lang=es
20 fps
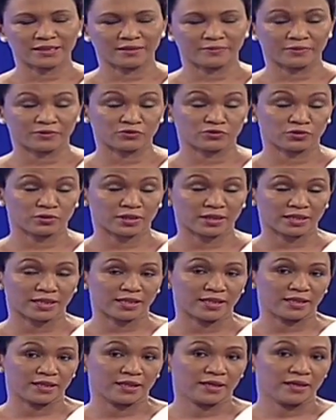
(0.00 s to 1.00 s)
la persona
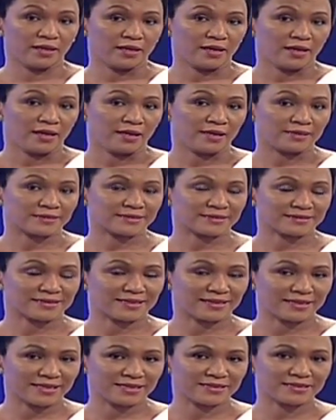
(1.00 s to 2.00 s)
que esa
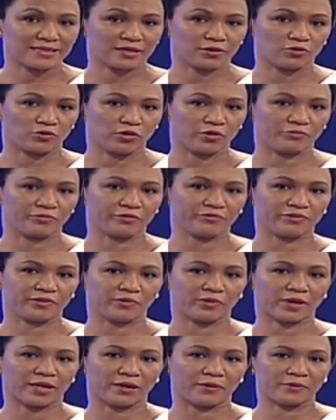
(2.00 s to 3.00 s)
sentencia no le fue
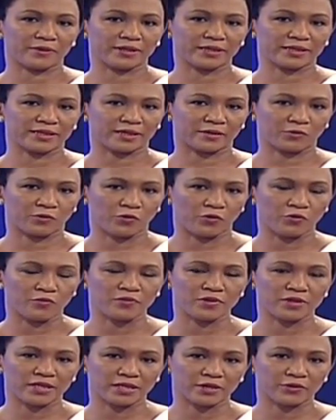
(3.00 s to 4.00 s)
favorable, grabó
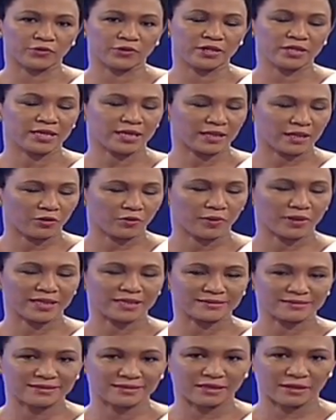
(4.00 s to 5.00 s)
un video y ha dado
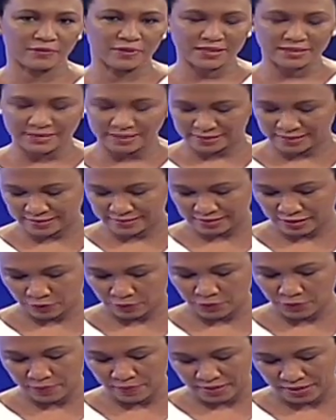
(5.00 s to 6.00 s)
varias entrevistas, y
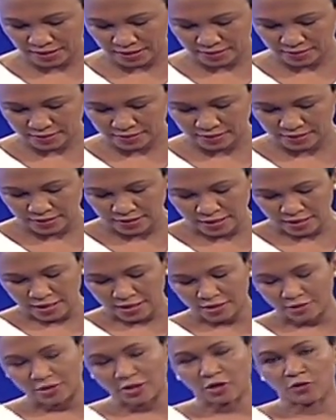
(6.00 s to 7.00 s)
estado muy pendiente
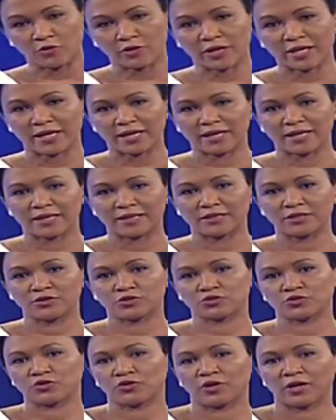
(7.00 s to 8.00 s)
de lo que ha
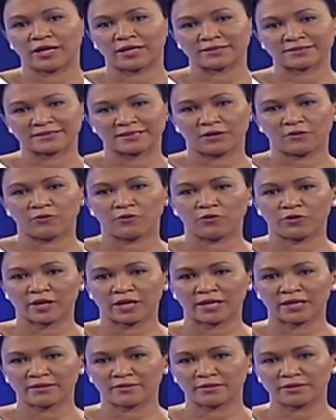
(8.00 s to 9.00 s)
dicho hasta
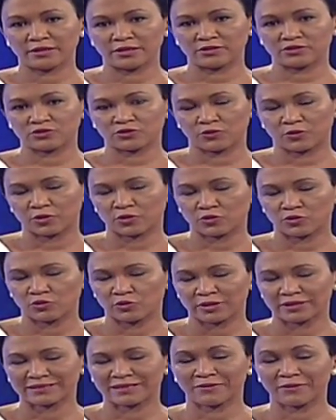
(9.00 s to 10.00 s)
ahora, y sobre
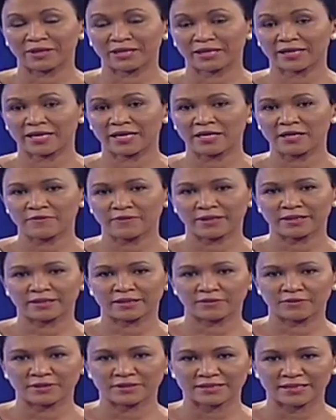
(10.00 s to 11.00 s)
todo al saber que iba a
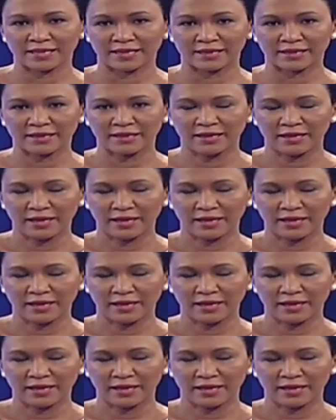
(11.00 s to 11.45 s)
entrevistar